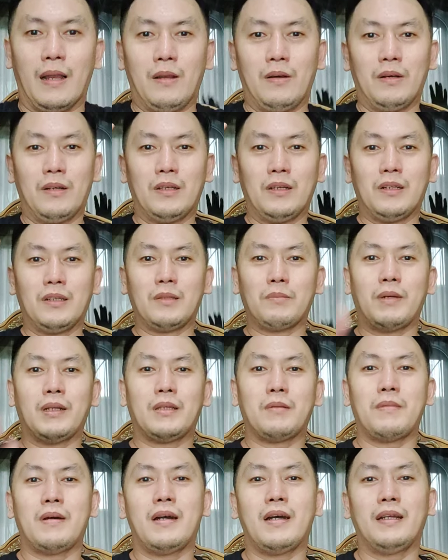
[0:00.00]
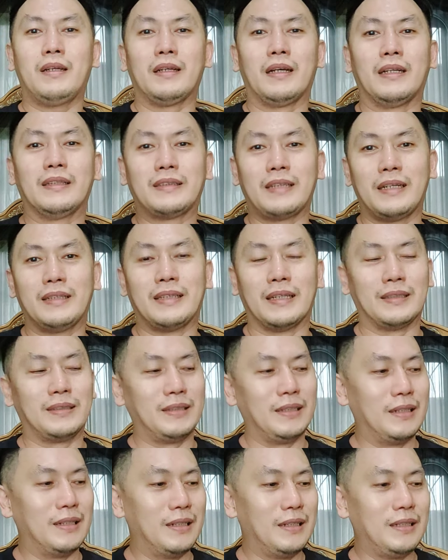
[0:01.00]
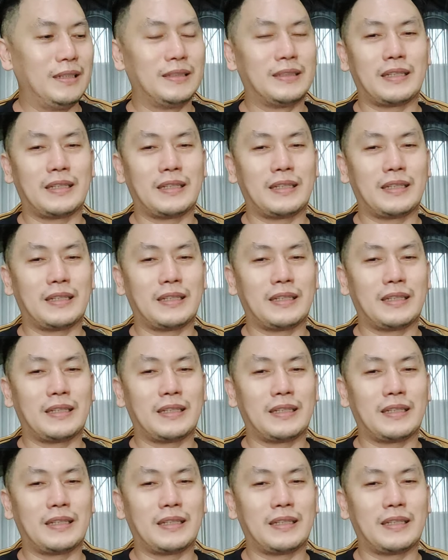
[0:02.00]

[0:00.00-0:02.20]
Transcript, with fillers: Halo teman-teman, dengan saya Justin Lee.